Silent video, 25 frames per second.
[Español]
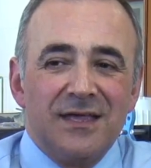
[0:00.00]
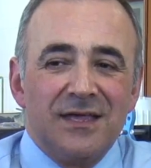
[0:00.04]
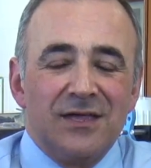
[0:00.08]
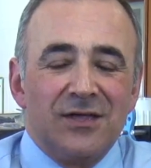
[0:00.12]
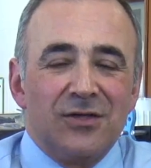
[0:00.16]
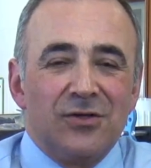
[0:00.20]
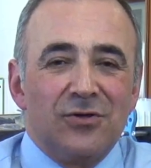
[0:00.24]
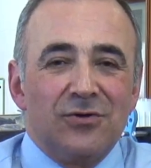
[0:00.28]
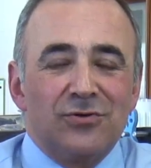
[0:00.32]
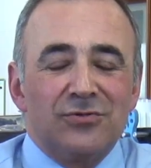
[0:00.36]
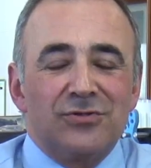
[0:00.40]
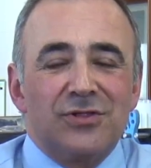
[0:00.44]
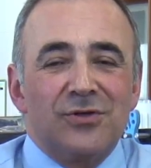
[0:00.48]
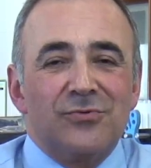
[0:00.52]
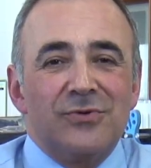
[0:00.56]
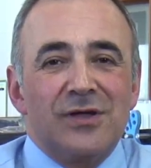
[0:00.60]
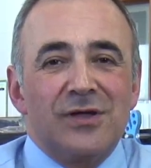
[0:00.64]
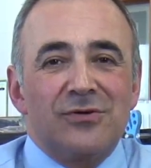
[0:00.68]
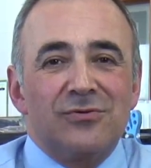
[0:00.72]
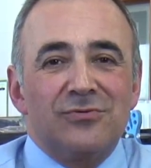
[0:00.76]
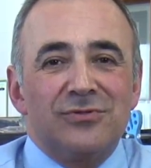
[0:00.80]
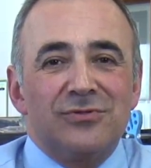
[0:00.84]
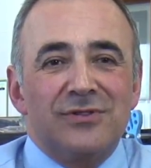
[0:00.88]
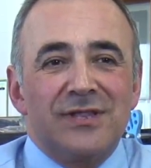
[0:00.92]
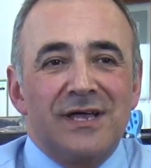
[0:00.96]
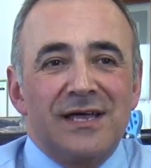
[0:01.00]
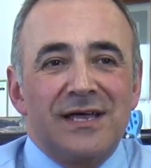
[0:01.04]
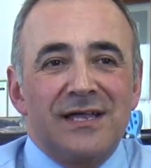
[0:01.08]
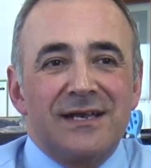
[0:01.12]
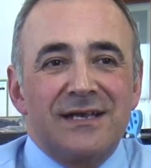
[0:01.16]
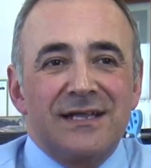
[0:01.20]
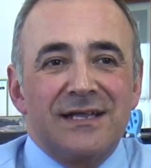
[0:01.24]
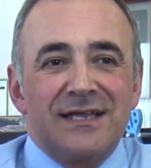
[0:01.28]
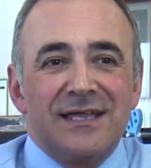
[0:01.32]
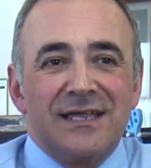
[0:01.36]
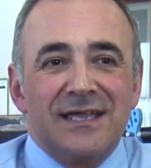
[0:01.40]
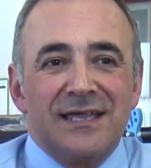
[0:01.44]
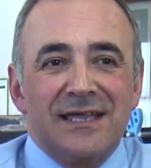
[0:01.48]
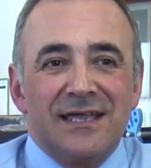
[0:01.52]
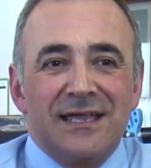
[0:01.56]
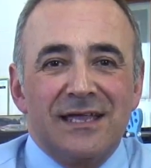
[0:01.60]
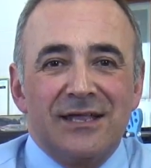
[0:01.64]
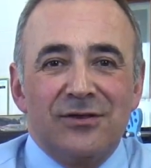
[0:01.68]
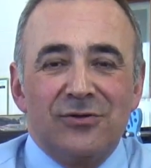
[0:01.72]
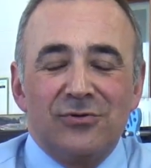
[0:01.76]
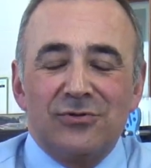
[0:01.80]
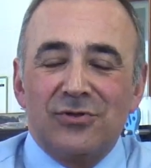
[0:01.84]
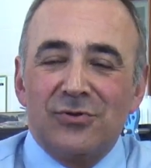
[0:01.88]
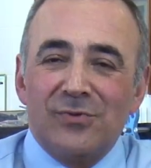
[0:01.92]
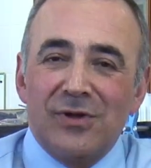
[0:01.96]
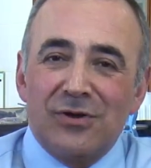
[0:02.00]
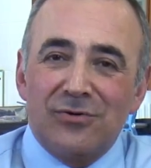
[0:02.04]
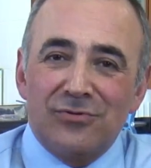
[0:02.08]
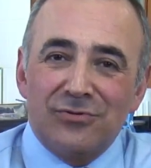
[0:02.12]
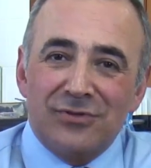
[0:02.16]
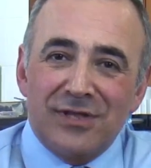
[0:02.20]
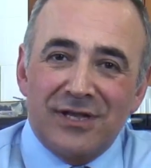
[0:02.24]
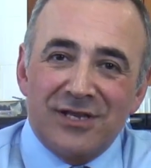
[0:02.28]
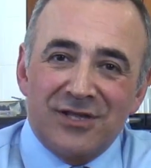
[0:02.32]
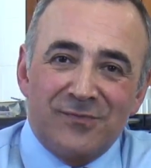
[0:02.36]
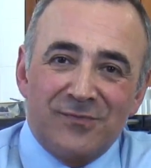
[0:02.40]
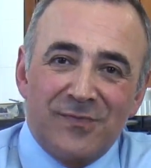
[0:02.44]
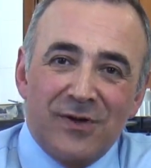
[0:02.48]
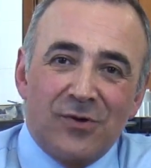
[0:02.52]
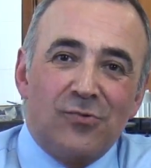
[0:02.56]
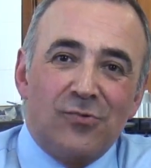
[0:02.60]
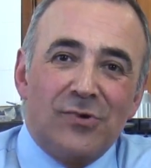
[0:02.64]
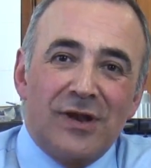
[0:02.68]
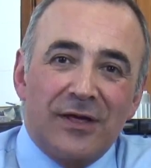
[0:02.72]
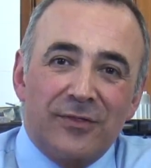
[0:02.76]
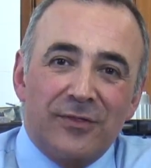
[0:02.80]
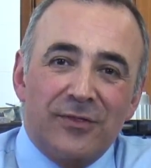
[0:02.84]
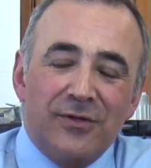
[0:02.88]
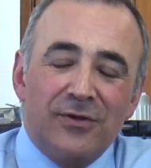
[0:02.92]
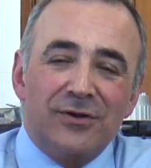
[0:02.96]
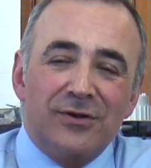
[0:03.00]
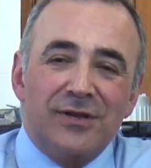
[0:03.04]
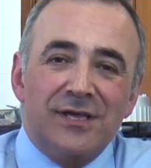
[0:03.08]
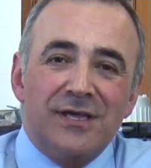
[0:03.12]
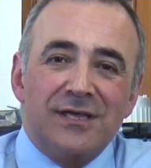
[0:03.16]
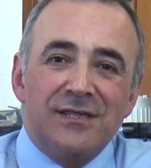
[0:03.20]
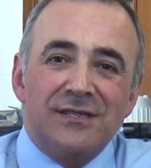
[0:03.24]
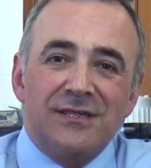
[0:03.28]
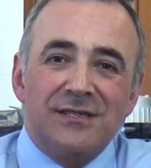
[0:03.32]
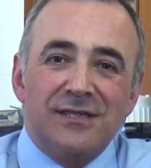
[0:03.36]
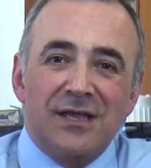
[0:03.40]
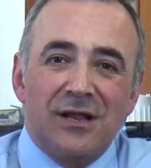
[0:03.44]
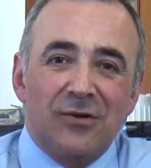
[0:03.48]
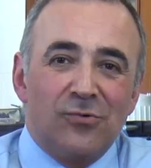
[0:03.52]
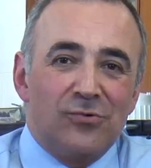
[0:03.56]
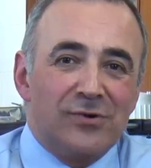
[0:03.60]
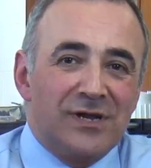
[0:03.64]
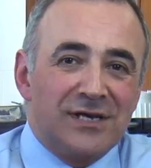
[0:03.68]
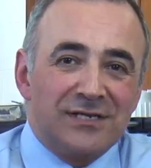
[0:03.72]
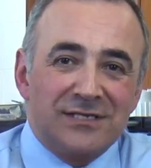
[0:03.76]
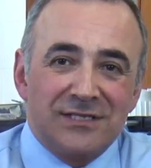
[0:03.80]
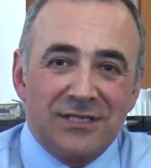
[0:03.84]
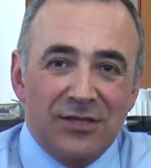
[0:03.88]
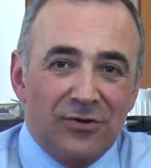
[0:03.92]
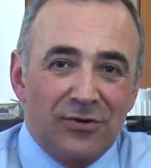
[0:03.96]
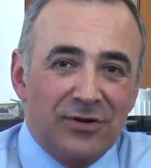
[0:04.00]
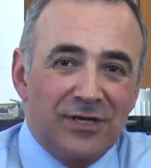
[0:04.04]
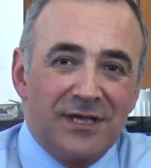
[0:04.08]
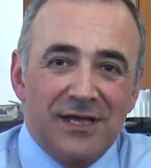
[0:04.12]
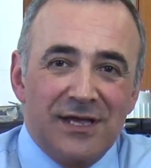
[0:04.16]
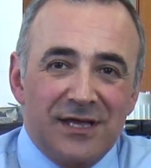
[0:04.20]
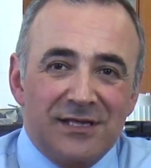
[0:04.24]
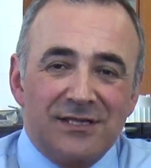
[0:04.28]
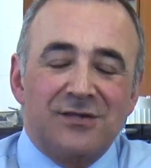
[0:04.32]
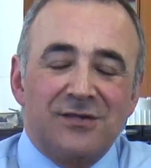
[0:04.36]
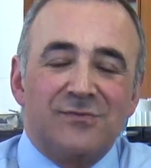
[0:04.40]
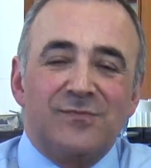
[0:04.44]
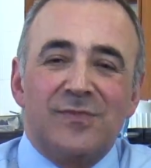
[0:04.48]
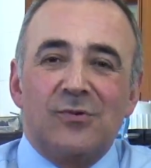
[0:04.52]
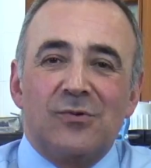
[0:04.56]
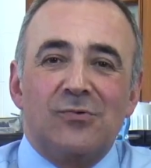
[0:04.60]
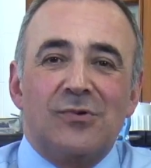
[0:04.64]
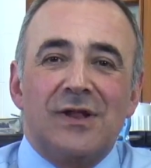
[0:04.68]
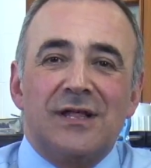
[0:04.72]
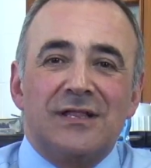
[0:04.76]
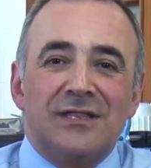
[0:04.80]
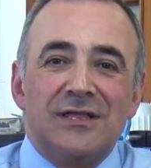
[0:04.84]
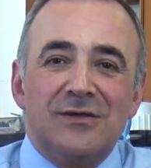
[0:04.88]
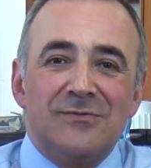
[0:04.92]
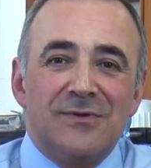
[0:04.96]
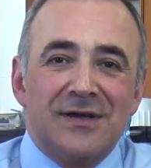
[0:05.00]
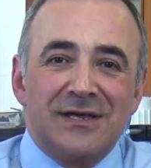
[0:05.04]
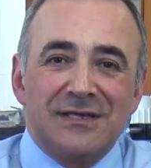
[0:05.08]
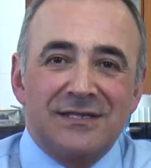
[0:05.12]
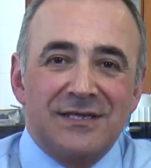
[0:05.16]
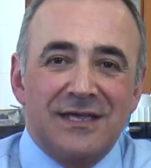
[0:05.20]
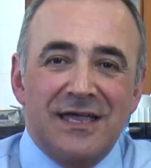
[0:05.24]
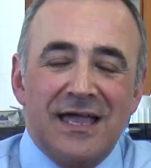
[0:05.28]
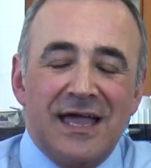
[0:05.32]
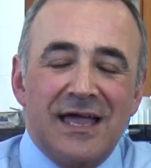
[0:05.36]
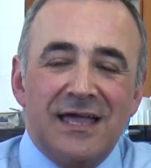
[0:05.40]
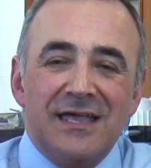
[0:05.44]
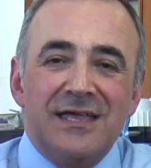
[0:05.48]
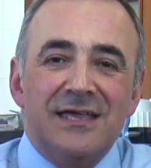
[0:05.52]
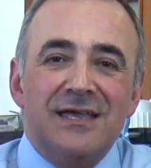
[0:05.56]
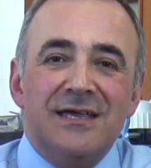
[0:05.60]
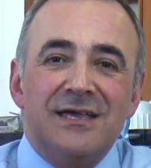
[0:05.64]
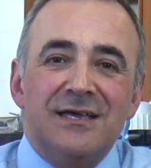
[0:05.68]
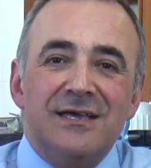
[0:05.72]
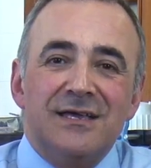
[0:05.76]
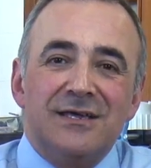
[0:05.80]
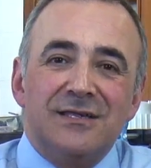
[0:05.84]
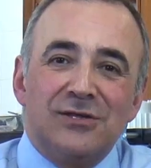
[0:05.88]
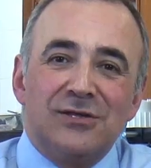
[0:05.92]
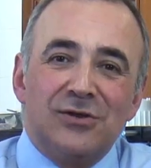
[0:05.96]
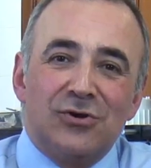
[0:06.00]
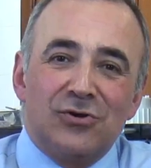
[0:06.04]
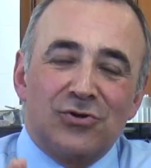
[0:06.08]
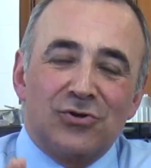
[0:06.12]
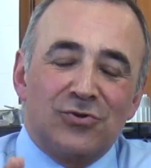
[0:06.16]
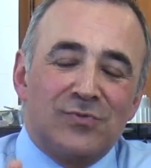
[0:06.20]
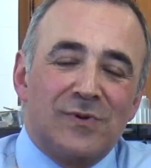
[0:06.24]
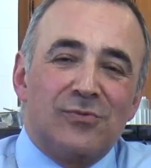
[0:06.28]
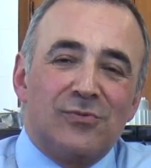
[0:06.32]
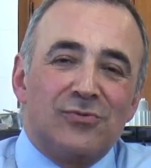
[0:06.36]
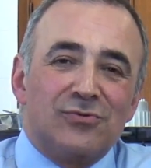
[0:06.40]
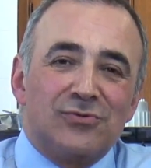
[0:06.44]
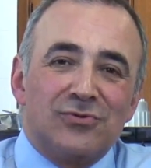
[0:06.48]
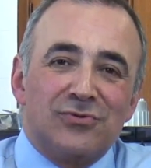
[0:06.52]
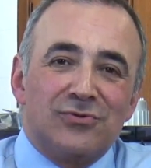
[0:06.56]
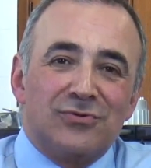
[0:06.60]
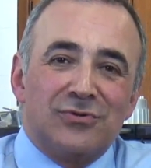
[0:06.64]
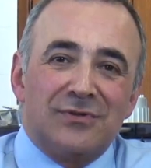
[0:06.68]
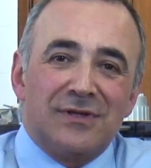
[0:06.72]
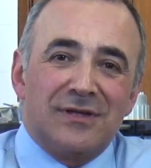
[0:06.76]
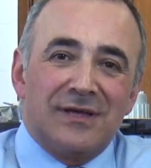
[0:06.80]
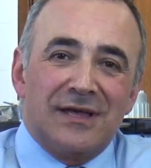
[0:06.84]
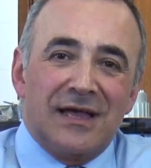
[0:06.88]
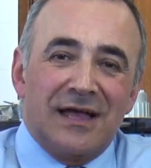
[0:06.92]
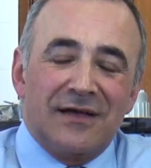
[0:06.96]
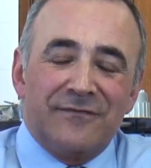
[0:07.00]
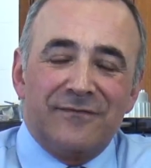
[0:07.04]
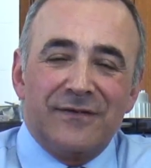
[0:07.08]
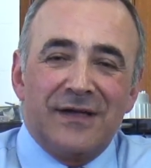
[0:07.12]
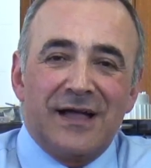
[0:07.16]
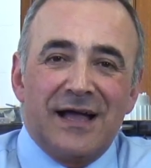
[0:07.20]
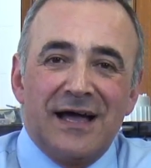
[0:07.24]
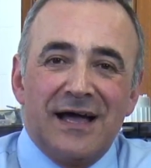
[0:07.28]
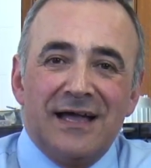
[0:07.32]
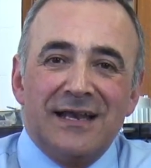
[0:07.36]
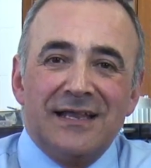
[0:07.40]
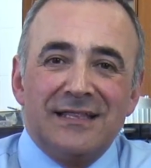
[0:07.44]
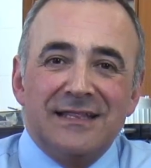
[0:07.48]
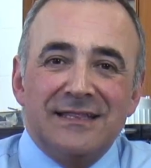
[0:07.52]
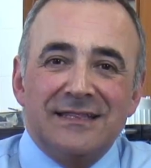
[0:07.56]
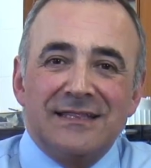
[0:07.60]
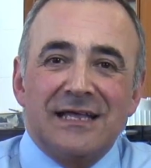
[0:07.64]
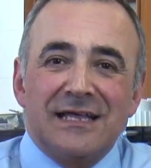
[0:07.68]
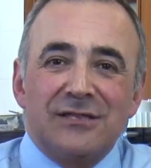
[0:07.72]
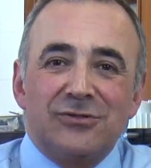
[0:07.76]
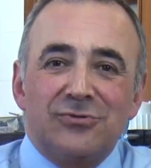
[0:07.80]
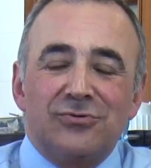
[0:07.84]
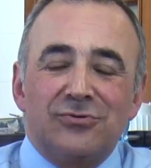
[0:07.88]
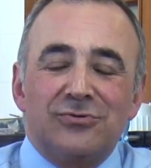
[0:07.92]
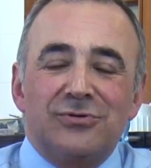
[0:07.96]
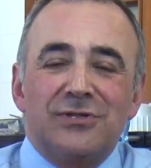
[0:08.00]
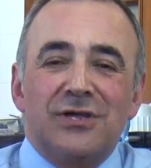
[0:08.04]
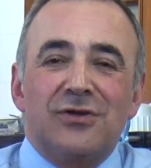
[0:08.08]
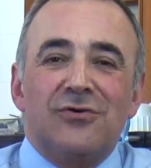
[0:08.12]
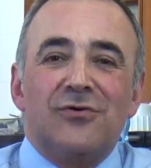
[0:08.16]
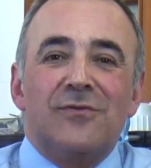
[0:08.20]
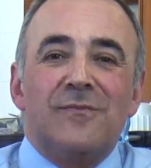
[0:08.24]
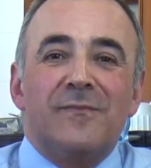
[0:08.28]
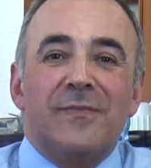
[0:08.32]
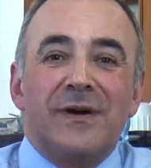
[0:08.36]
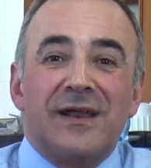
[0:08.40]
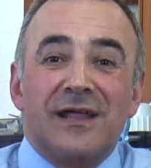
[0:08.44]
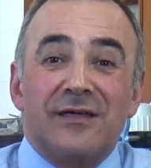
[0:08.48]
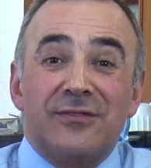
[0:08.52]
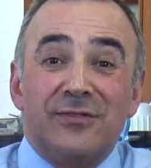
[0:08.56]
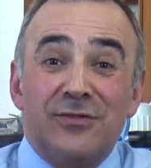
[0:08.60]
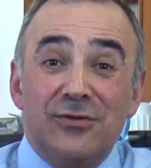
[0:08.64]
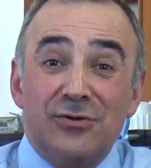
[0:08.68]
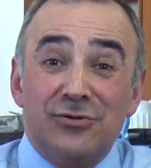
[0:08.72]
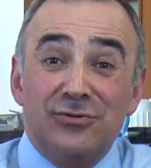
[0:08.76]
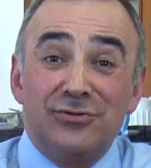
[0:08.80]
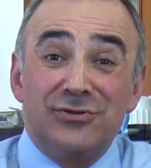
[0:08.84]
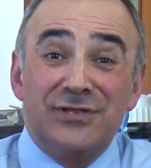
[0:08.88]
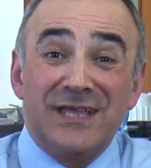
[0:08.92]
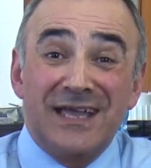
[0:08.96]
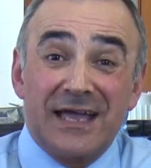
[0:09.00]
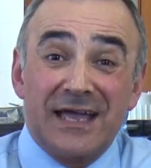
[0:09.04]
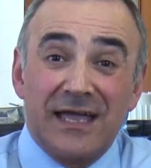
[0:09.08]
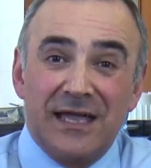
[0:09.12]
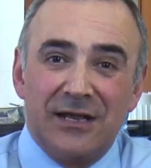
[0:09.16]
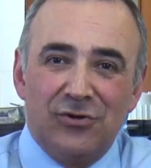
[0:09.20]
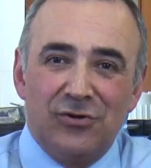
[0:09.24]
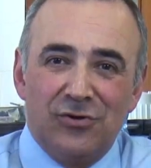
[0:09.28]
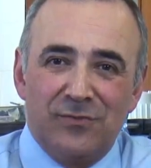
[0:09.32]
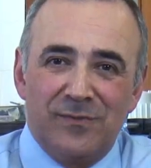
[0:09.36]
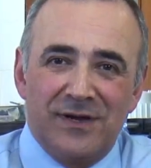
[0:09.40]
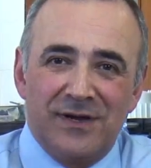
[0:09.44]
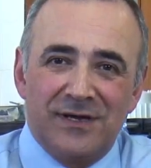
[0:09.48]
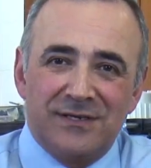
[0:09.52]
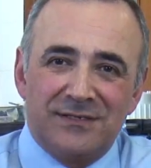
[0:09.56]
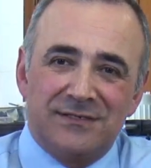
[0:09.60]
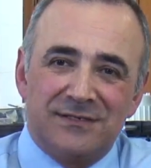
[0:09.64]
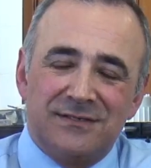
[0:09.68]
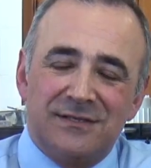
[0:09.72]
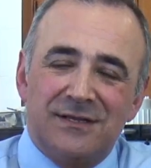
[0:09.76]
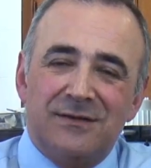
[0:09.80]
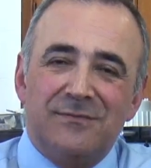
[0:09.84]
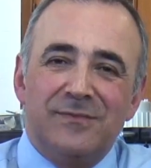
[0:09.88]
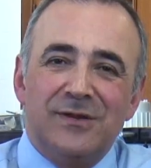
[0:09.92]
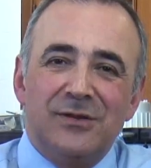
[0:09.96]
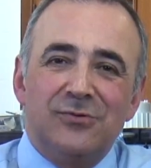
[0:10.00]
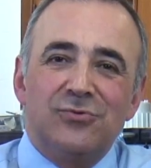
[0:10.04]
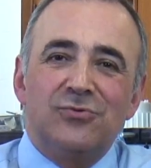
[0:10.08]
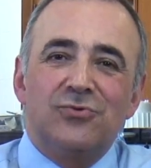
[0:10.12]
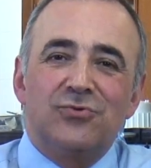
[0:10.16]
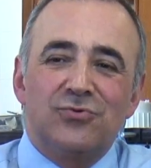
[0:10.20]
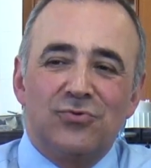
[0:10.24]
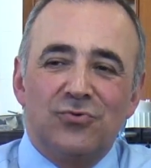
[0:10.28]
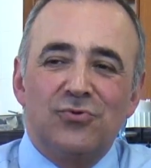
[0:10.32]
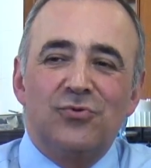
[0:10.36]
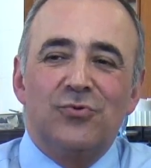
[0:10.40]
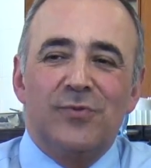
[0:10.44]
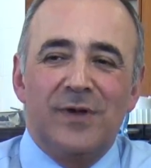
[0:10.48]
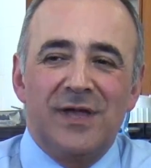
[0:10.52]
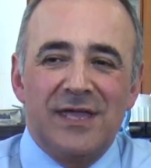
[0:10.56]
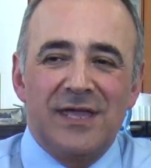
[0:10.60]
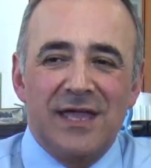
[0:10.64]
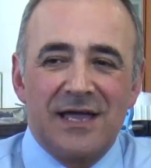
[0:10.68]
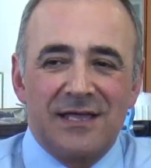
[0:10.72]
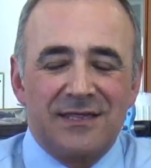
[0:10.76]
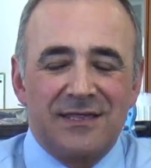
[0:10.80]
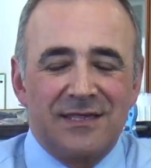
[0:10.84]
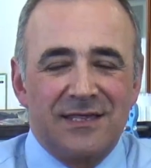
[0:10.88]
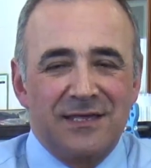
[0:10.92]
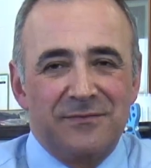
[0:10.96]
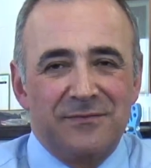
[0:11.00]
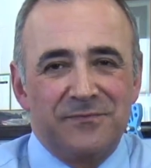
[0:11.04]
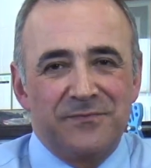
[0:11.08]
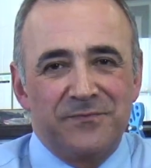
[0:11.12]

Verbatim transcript: Yo te voy a contar, eh, no te voy a contar especulaciones y algunas teorías especulativas que hay, sino nos vamos eh, a fijar en datos de comparación de genomas del virus VIH.